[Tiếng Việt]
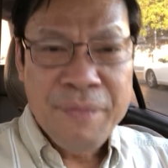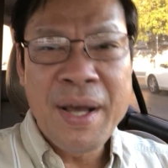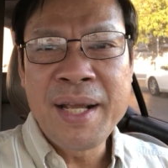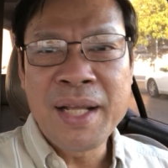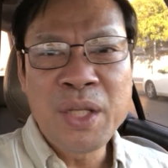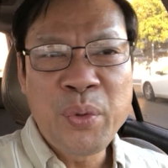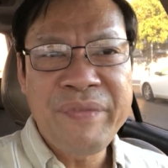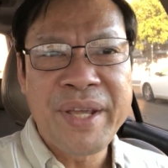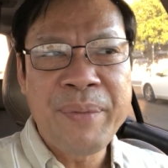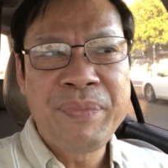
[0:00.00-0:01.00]
Vâng, kính thưa quý
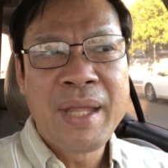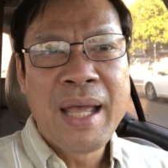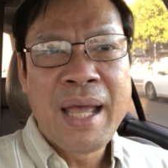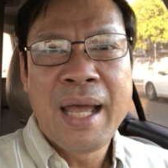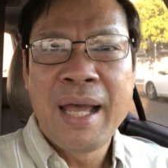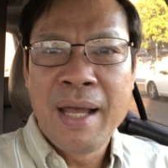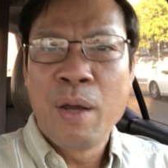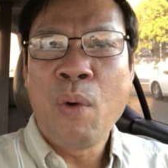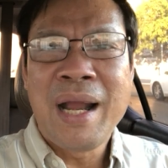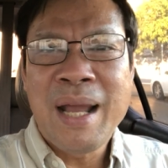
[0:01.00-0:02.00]
vị,
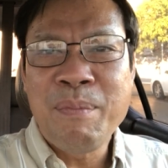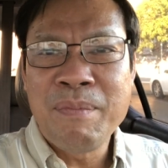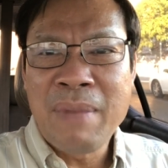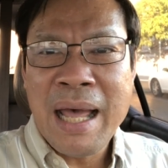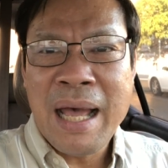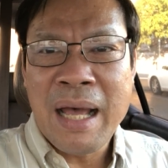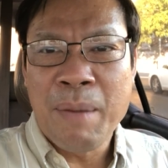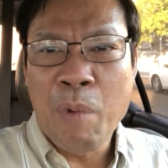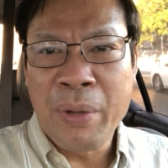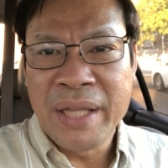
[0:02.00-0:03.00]
oai lâm
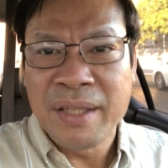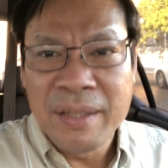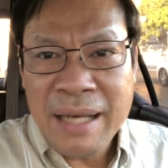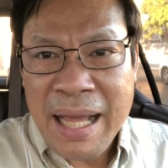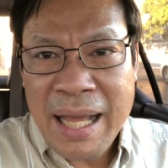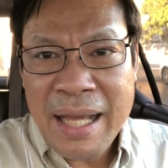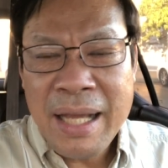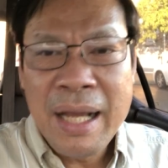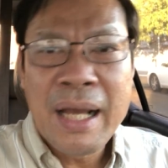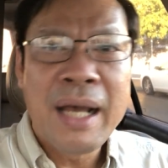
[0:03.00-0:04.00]
là một hiện tượng lạ
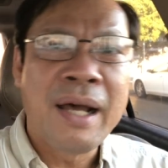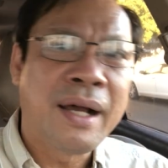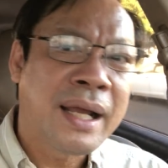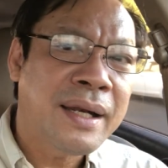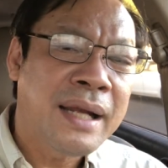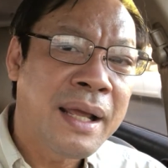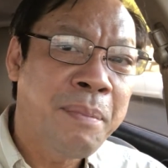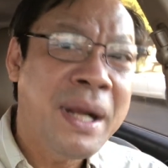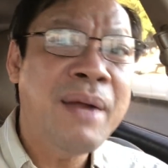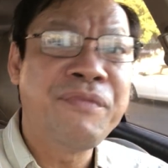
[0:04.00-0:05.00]
à, cách đây
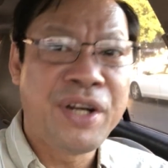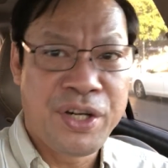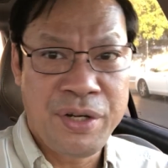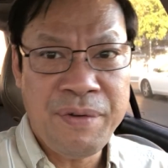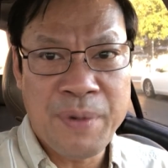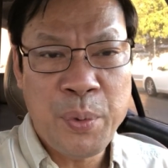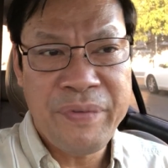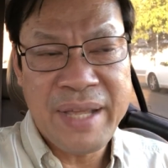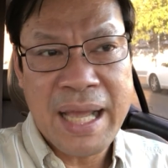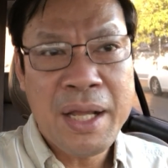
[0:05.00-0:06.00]
mấy năm về trước phải không quý
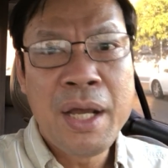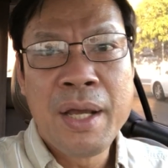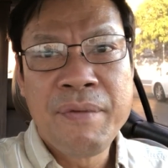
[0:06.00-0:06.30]
vị ha?